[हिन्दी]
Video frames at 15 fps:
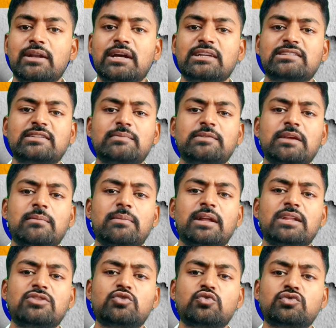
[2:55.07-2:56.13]
चावल का सबसे
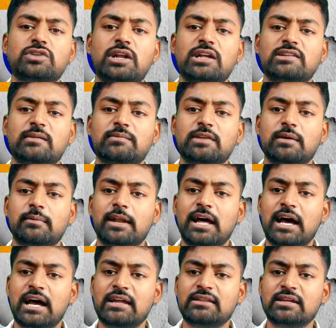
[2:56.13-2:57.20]
बड़ा दूसरा सबसे बड़ा
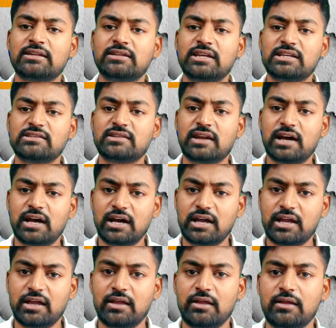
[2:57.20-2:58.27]
आयतक देश रहा
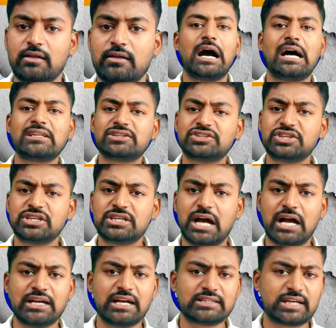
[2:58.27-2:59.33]
है आध चीज
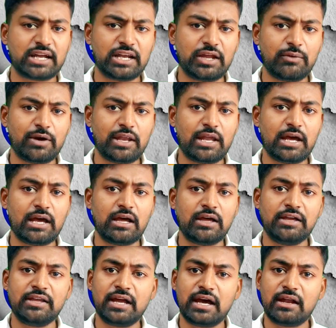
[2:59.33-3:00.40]
आयात करने वाला
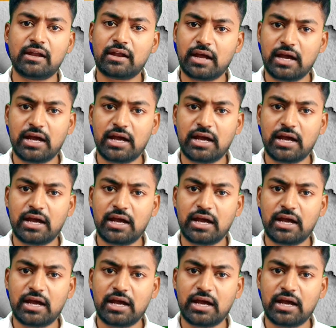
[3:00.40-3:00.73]
ईरान